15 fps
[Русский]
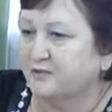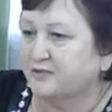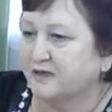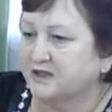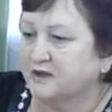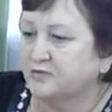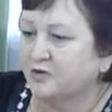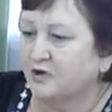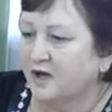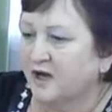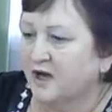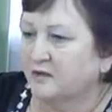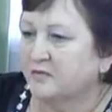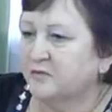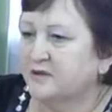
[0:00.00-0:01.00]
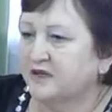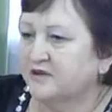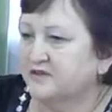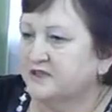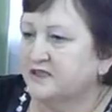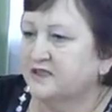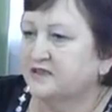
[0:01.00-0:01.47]
поэтому мы были
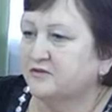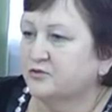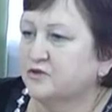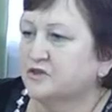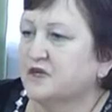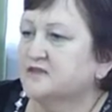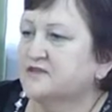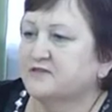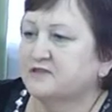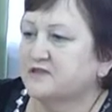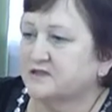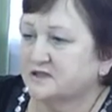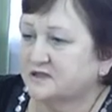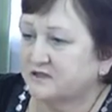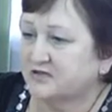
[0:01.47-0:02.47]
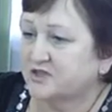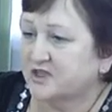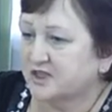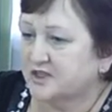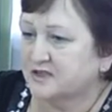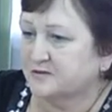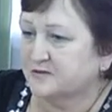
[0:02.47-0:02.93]
выделены вроде как
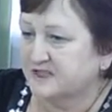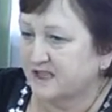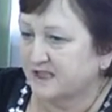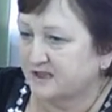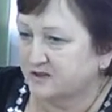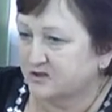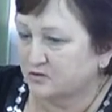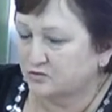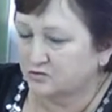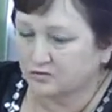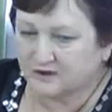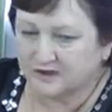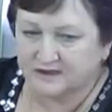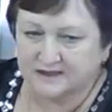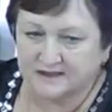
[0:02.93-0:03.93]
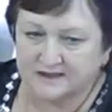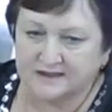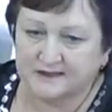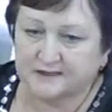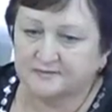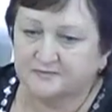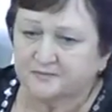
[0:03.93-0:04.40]
совершенно самостоятельная структурная
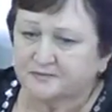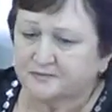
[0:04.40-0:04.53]
единица.